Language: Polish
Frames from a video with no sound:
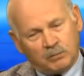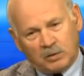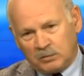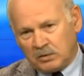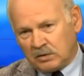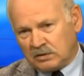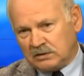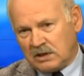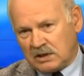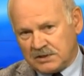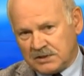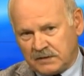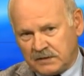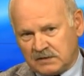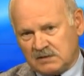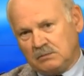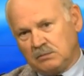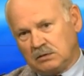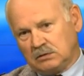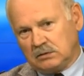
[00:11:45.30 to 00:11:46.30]
Po morderstwie
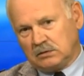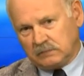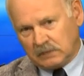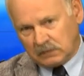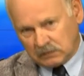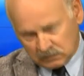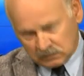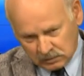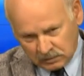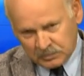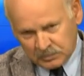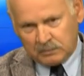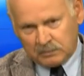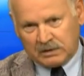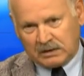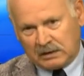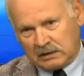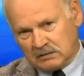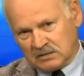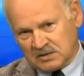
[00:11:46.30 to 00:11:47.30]
zamordowano
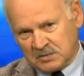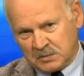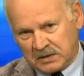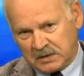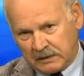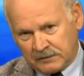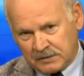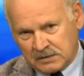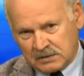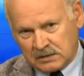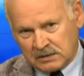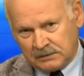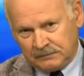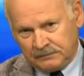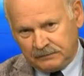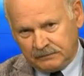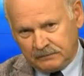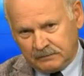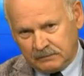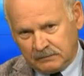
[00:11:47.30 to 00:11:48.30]
domniemanego
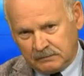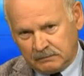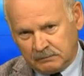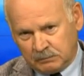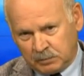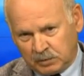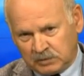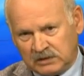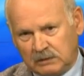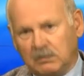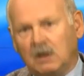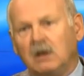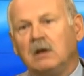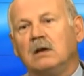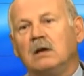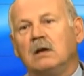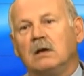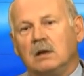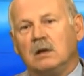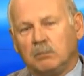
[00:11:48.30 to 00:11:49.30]
sprawcę, potem,
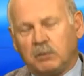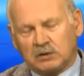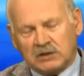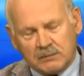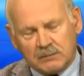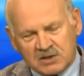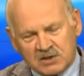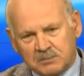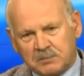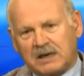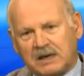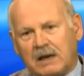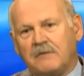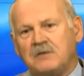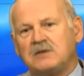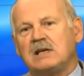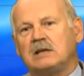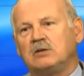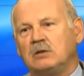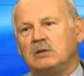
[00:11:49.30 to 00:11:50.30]
no potem
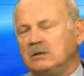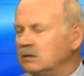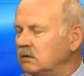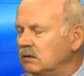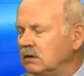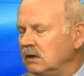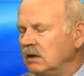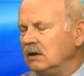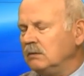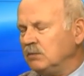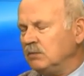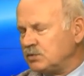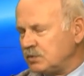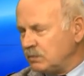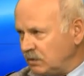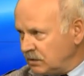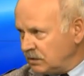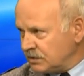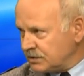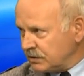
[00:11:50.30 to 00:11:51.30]
sprawca... Do... Historii, może
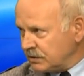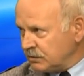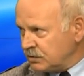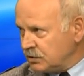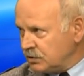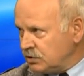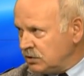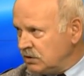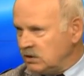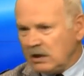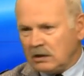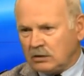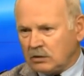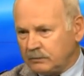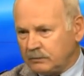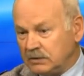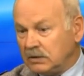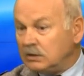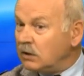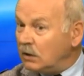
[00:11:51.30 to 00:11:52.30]
no. mogę skończyć? Proszę nie,
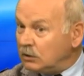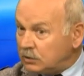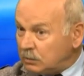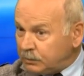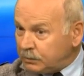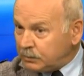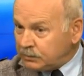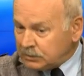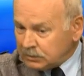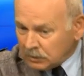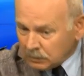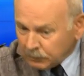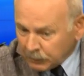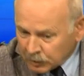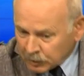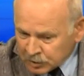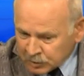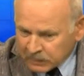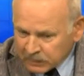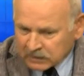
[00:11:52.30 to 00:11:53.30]
rob... to, to,
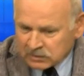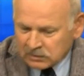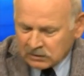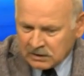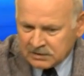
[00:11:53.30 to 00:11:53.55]
proszę bardzo.